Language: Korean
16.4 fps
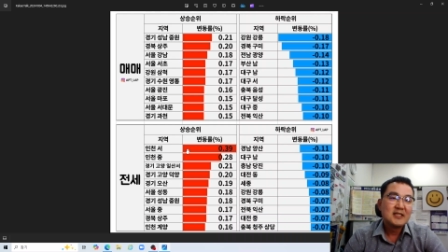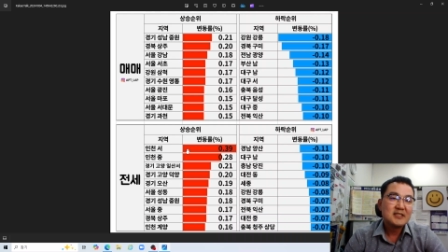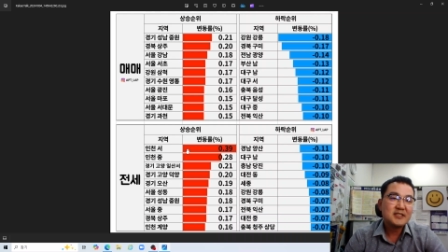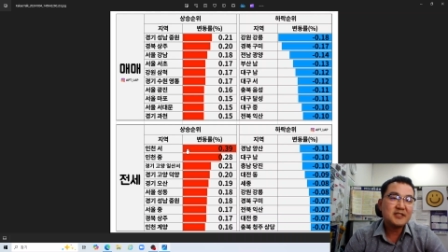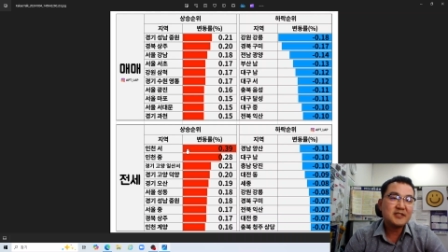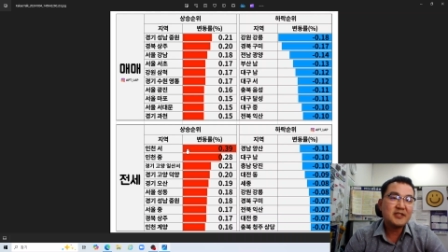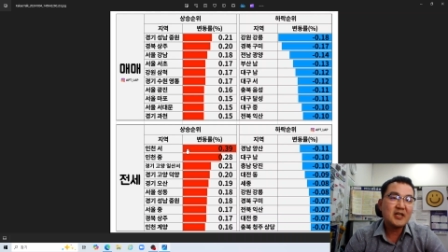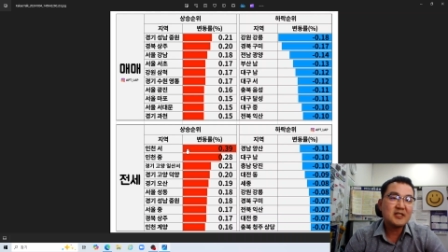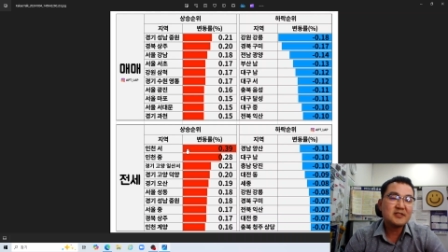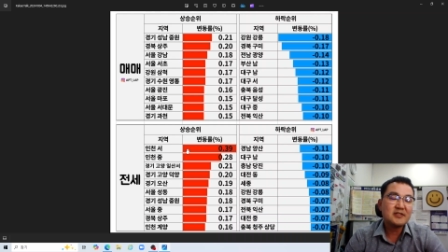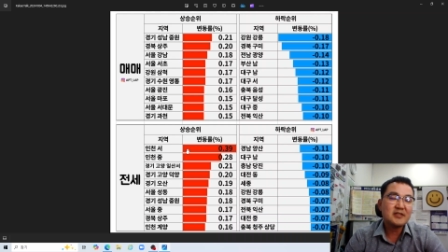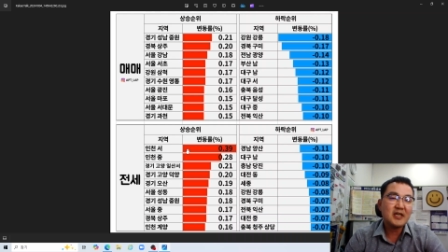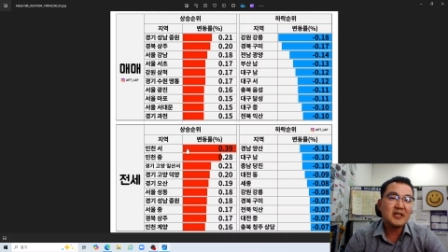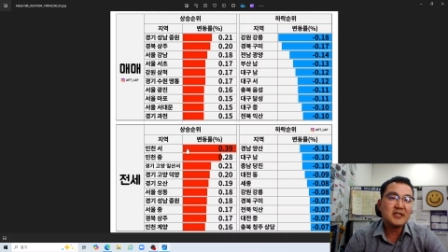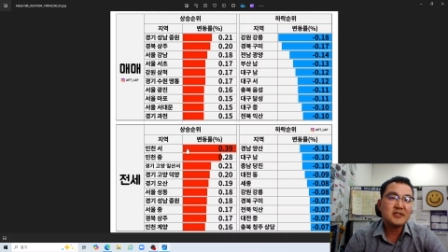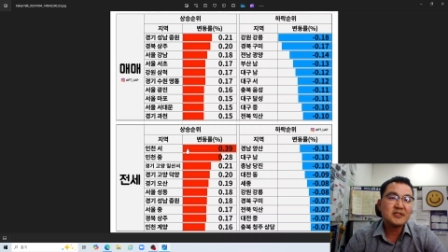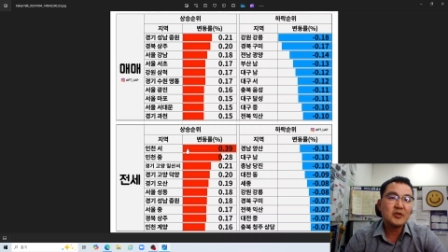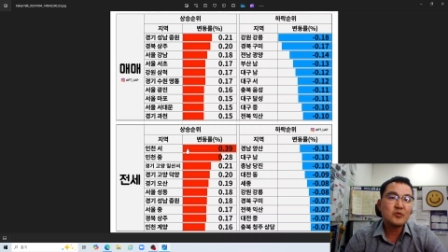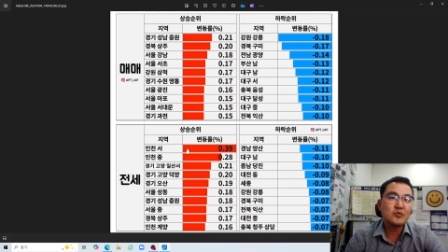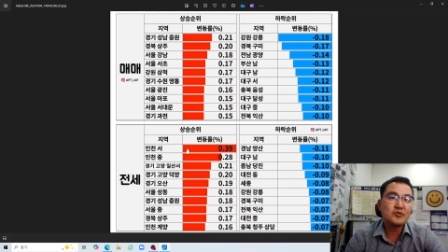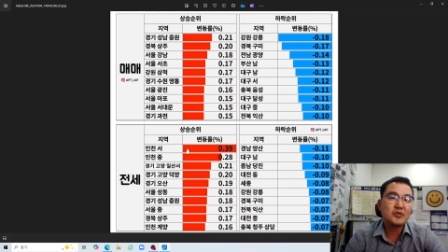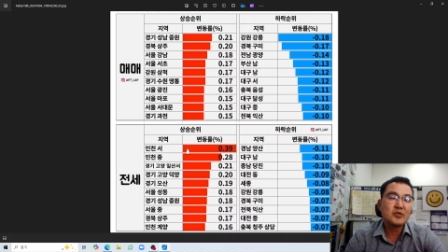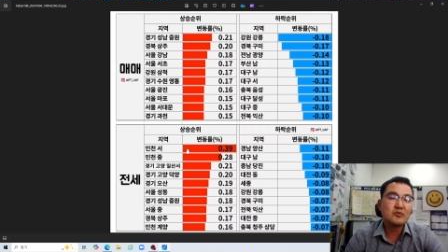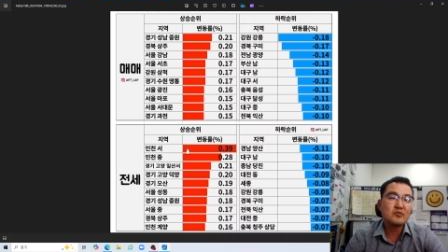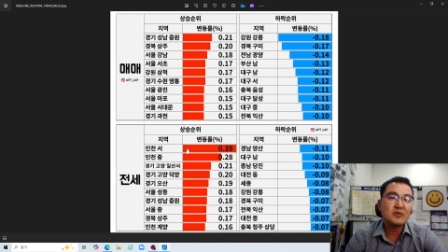GTX-A
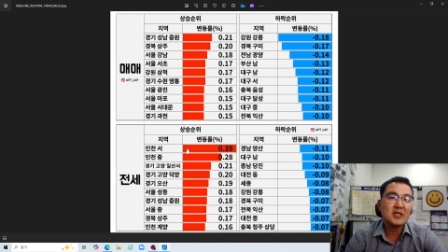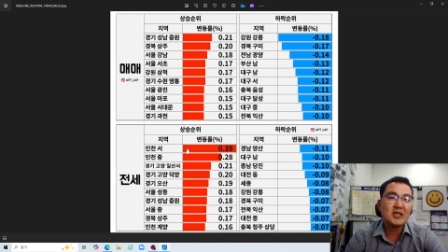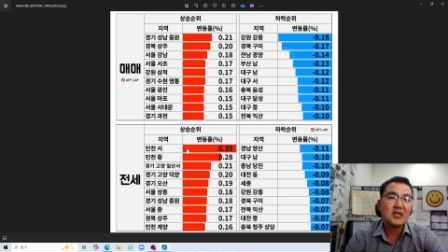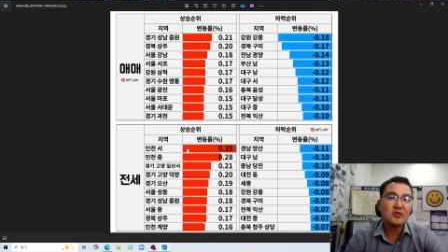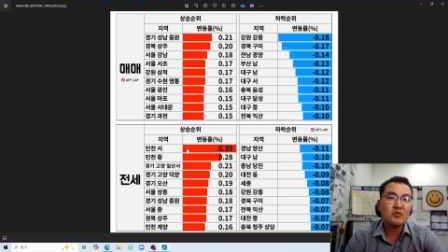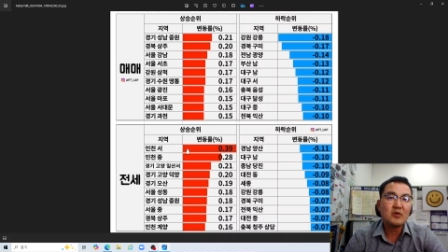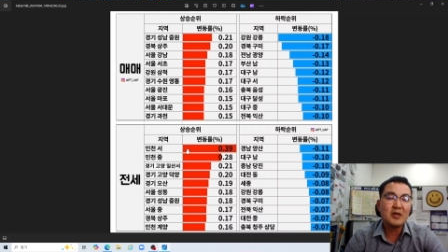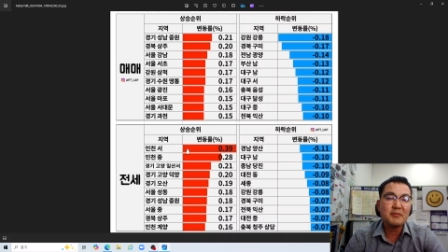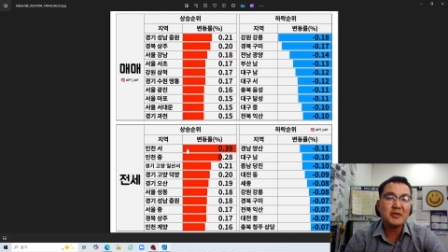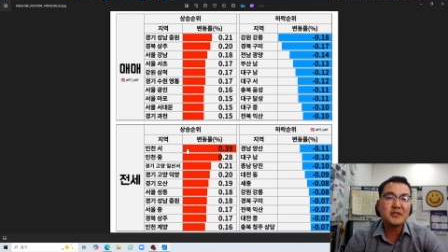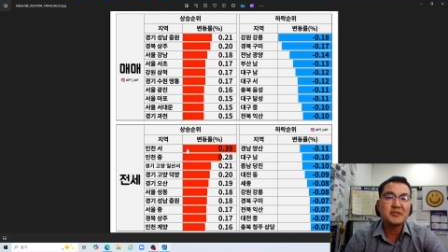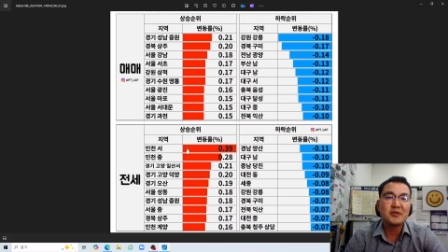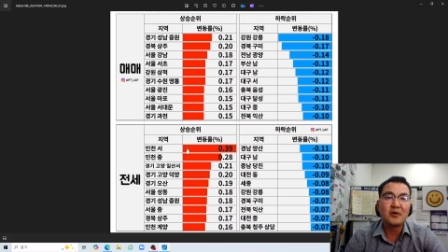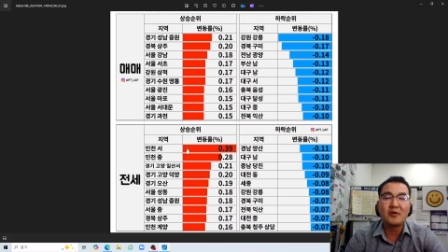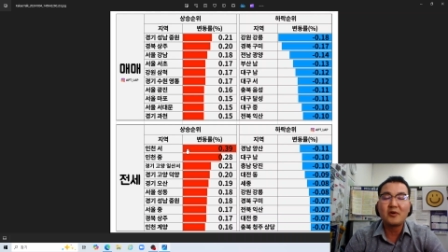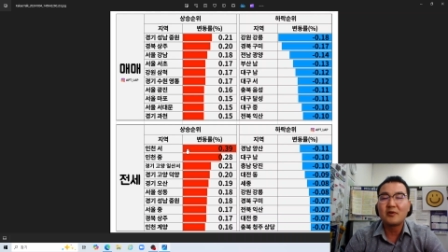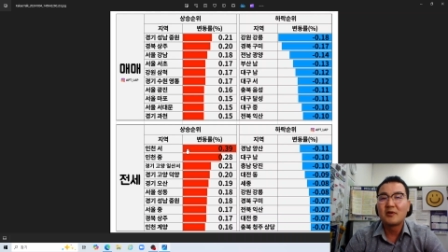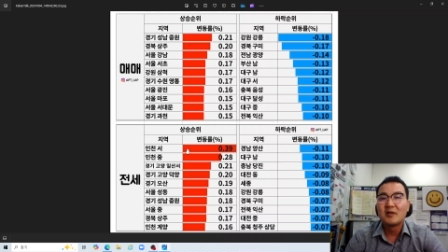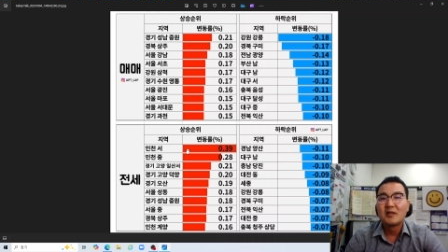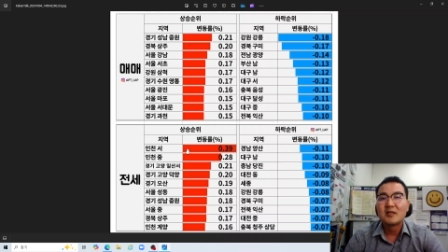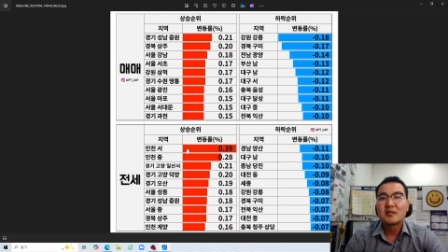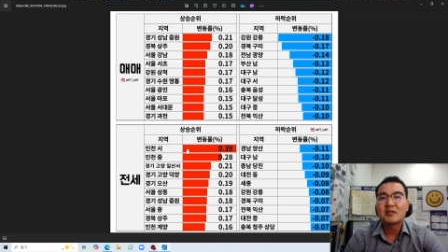서울 운전구간 개통하면서